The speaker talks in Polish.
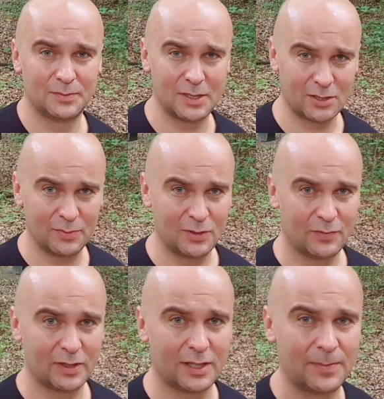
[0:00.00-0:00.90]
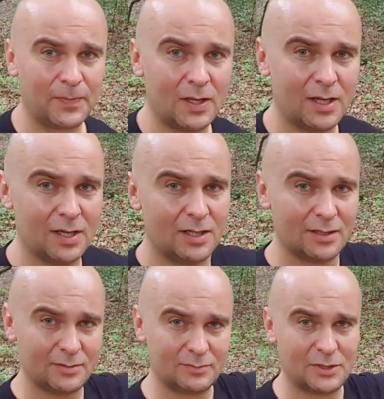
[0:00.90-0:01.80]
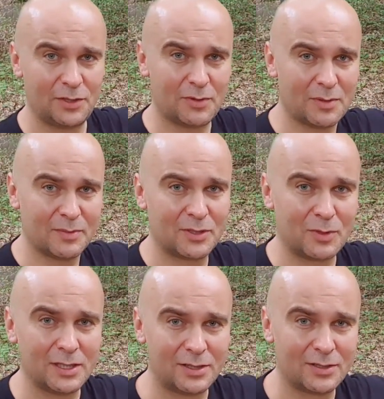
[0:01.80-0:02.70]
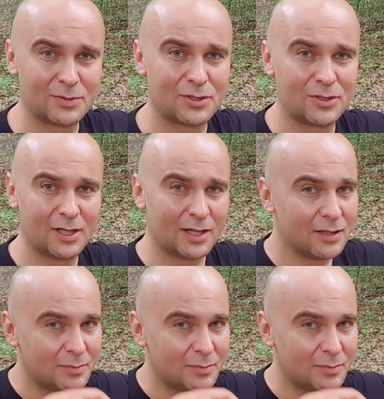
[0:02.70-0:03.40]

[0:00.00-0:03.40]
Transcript: bez kombinowania. Siła ma być ładnie rozłożona,